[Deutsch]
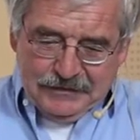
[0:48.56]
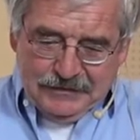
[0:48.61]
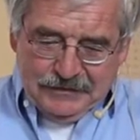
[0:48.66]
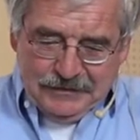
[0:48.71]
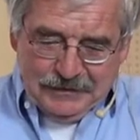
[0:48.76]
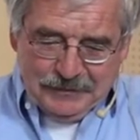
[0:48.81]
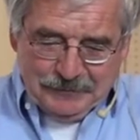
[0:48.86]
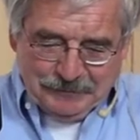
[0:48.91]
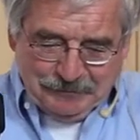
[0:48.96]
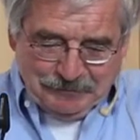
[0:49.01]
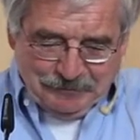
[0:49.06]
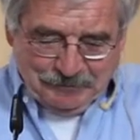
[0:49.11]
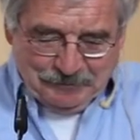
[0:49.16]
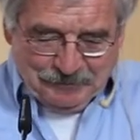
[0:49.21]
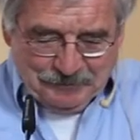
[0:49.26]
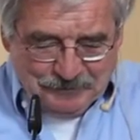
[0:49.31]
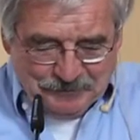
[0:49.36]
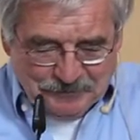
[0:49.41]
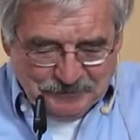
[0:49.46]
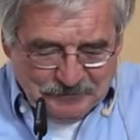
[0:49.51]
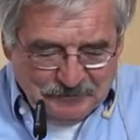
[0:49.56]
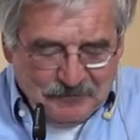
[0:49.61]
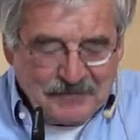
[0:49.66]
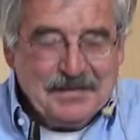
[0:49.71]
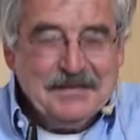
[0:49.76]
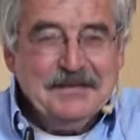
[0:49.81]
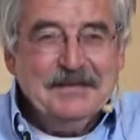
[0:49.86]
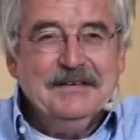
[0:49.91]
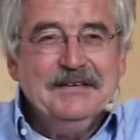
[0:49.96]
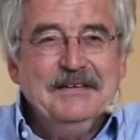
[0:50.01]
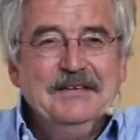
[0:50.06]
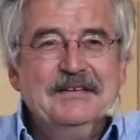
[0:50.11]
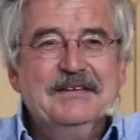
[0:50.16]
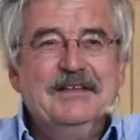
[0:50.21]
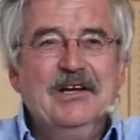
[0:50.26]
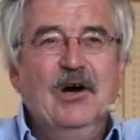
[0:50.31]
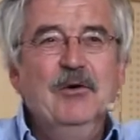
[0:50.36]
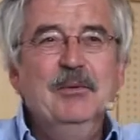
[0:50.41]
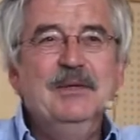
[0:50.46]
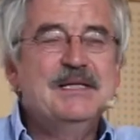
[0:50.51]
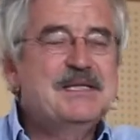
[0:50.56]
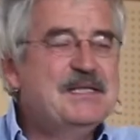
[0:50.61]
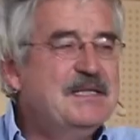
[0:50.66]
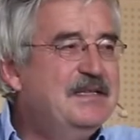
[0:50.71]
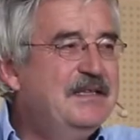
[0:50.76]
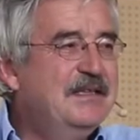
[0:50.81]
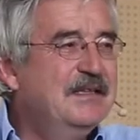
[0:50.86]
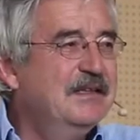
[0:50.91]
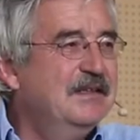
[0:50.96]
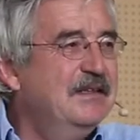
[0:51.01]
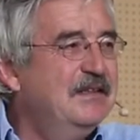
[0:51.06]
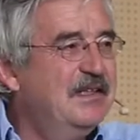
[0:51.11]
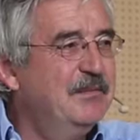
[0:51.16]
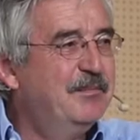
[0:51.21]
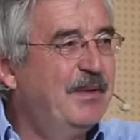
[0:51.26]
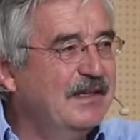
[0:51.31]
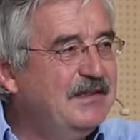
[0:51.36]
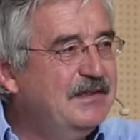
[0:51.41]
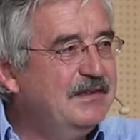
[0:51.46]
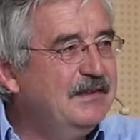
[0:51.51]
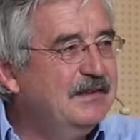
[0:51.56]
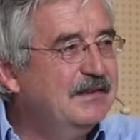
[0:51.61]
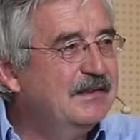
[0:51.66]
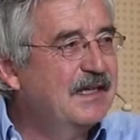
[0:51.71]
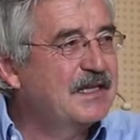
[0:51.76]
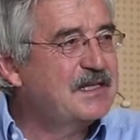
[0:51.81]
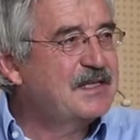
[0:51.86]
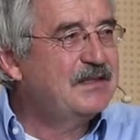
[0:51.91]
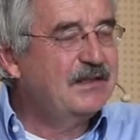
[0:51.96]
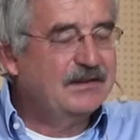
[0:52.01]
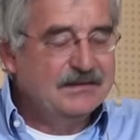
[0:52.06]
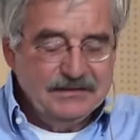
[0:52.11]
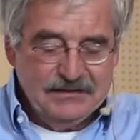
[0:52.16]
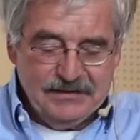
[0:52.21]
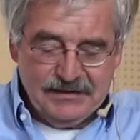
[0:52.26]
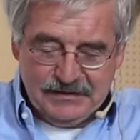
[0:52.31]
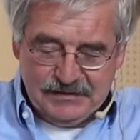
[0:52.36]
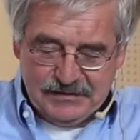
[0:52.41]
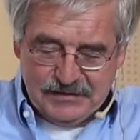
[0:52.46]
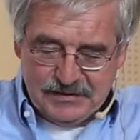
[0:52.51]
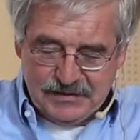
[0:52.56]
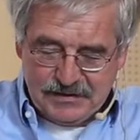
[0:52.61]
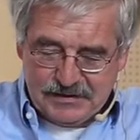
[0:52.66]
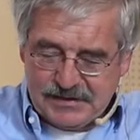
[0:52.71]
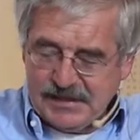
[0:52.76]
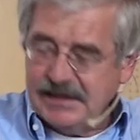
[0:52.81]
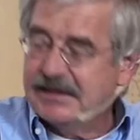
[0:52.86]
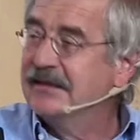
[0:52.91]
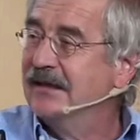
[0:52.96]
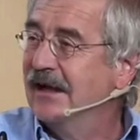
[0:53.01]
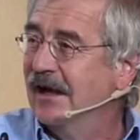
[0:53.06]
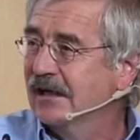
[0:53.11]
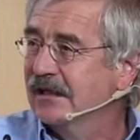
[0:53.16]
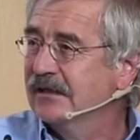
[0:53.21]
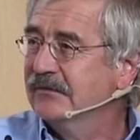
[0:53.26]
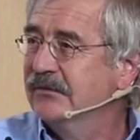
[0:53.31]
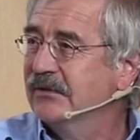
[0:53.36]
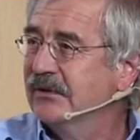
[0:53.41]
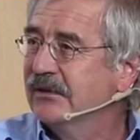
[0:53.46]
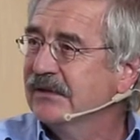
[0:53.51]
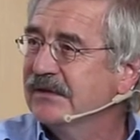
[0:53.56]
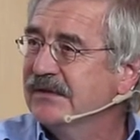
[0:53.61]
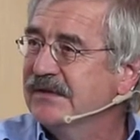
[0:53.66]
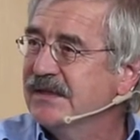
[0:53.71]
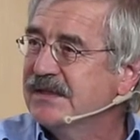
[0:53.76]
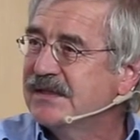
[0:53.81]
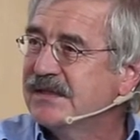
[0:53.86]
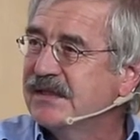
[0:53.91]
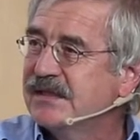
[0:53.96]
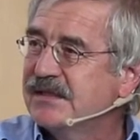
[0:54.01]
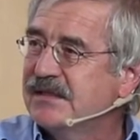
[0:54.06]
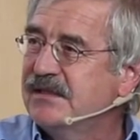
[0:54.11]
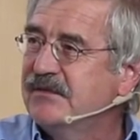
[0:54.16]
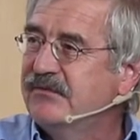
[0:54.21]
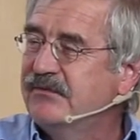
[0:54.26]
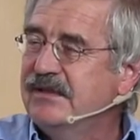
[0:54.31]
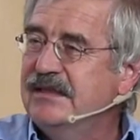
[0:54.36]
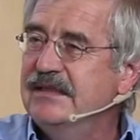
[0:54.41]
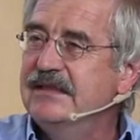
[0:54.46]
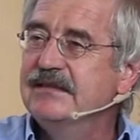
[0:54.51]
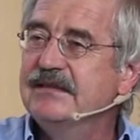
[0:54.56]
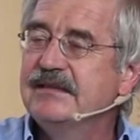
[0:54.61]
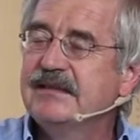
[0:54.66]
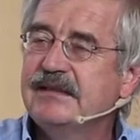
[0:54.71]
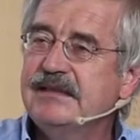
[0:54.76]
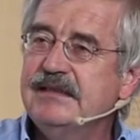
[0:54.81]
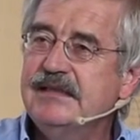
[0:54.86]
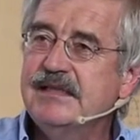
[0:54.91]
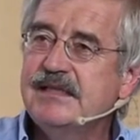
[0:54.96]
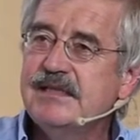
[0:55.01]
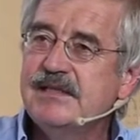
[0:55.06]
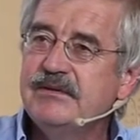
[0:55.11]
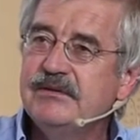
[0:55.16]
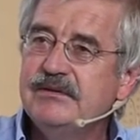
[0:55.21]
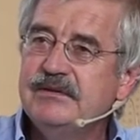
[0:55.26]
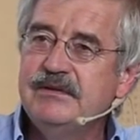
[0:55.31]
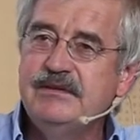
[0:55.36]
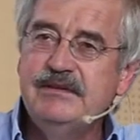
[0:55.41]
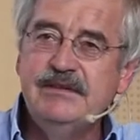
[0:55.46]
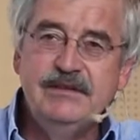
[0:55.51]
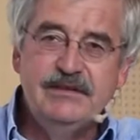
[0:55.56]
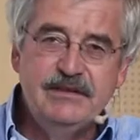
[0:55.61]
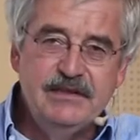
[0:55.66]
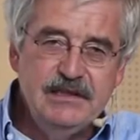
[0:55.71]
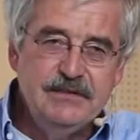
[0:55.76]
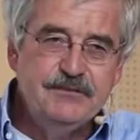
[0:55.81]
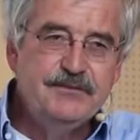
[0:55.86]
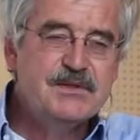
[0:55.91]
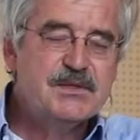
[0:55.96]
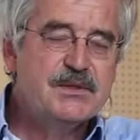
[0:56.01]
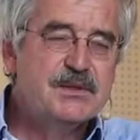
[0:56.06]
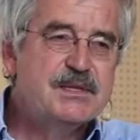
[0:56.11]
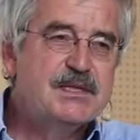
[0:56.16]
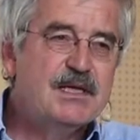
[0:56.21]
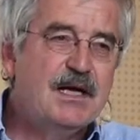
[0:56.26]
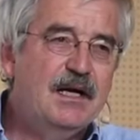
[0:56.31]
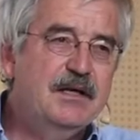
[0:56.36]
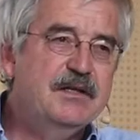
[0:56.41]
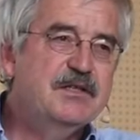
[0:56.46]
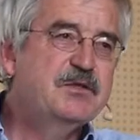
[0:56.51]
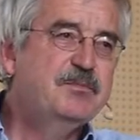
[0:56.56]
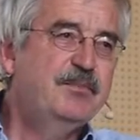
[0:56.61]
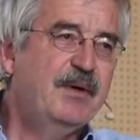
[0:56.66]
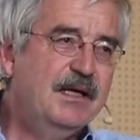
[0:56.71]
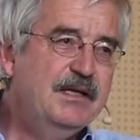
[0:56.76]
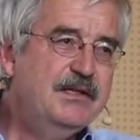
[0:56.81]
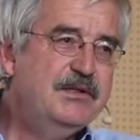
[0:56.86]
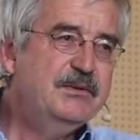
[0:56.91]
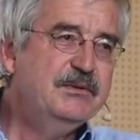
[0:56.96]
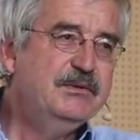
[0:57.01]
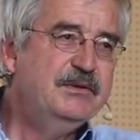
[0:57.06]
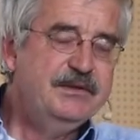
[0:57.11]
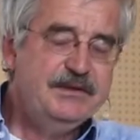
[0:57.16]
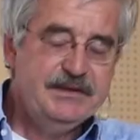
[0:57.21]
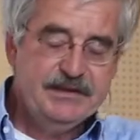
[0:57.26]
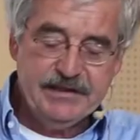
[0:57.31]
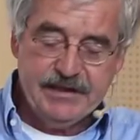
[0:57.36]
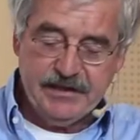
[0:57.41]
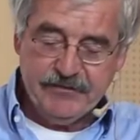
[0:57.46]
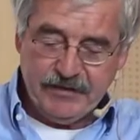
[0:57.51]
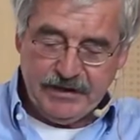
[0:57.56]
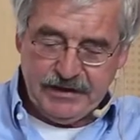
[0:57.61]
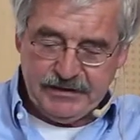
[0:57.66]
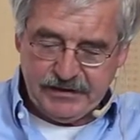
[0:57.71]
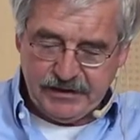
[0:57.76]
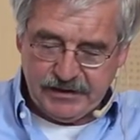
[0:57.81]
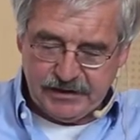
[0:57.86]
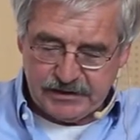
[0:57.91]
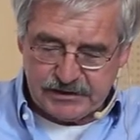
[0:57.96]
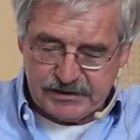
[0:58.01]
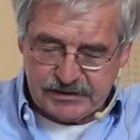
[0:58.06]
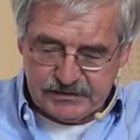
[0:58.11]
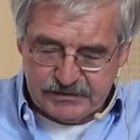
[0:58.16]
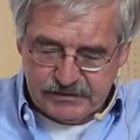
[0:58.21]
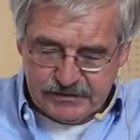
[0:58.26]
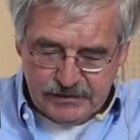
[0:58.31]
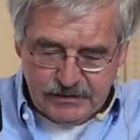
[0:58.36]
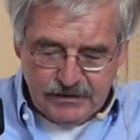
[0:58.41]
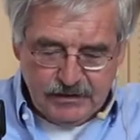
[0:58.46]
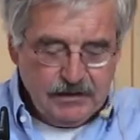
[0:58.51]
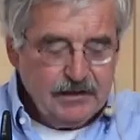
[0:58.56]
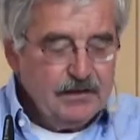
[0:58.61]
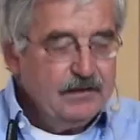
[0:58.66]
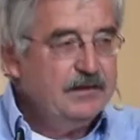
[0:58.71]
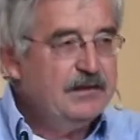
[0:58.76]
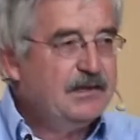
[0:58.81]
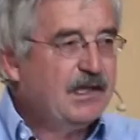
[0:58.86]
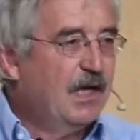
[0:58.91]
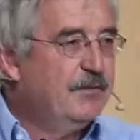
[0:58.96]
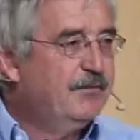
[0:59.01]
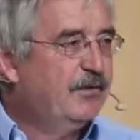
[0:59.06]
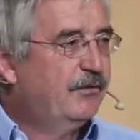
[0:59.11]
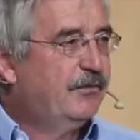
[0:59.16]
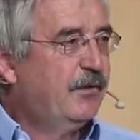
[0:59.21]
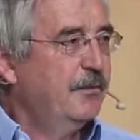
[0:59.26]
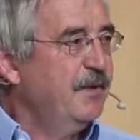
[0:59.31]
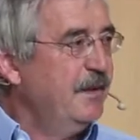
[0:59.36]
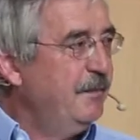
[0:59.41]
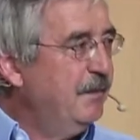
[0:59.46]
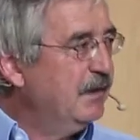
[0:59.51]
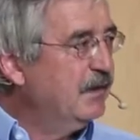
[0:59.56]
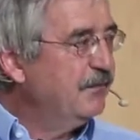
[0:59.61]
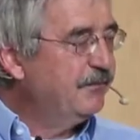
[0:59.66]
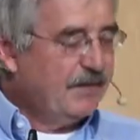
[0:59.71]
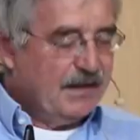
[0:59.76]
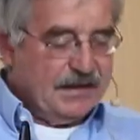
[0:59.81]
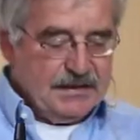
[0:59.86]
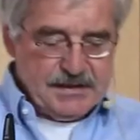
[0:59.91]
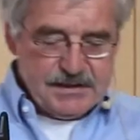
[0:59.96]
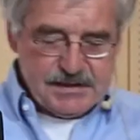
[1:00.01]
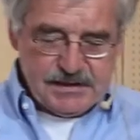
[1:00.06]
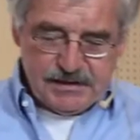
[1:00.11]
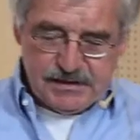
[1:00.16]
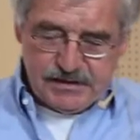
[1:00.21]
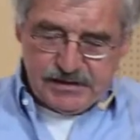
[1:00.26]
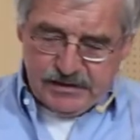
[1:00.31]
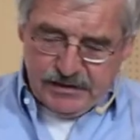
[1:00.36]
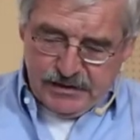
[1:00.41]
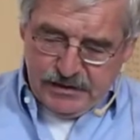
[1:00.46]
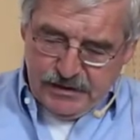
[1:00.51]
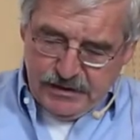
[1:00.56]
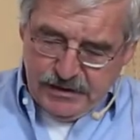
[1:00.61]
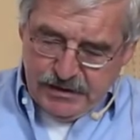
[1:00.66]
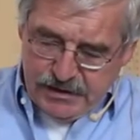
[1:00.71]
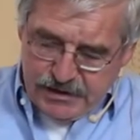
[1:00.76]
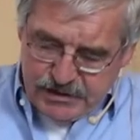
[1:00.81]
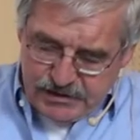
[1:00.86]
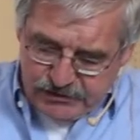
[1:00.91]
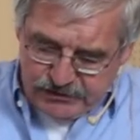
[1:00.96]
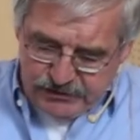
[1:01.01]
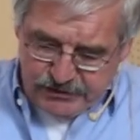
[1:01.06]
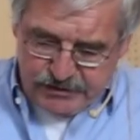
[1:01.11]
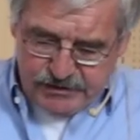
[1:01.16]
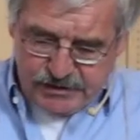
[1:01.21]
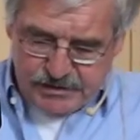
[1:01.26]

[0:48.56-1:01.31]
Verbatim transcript: Ähm, ich glaube, dass in der Debatte gestern äh, sehr klar geworden ist, dass die vielen Krisen und die, die, tiefen sozialen Spaltungen, die in der Welt herrschen, nicht einfach vom Himmel gefallen sind, sondern